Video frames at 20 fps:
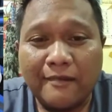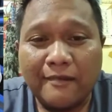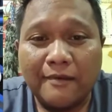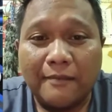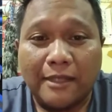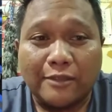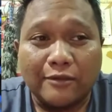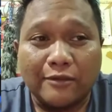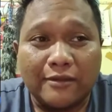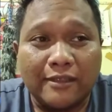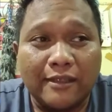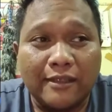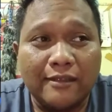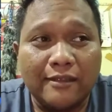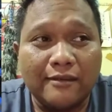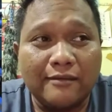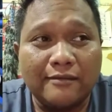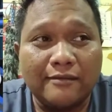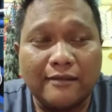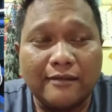Maksudnya
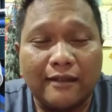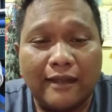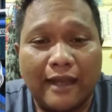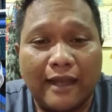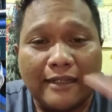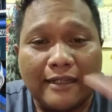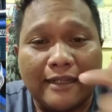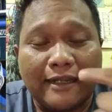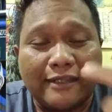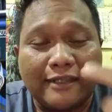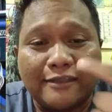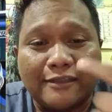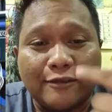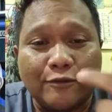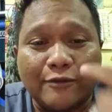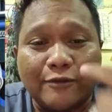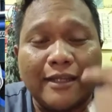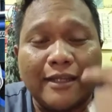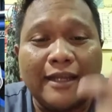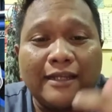ada
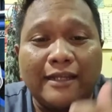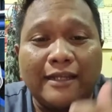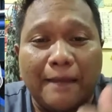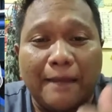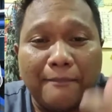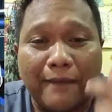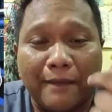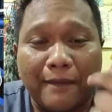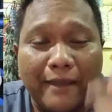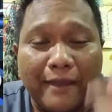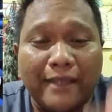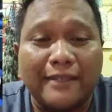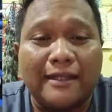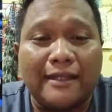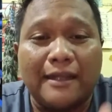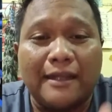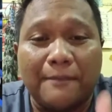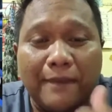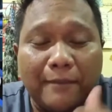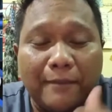resikonya, ada dampak baik
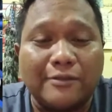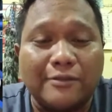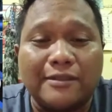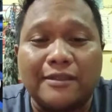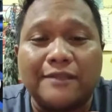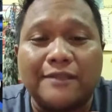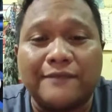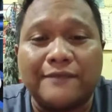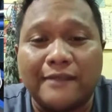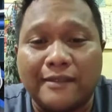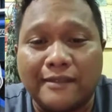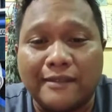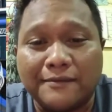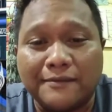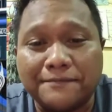dan dampak positifnya.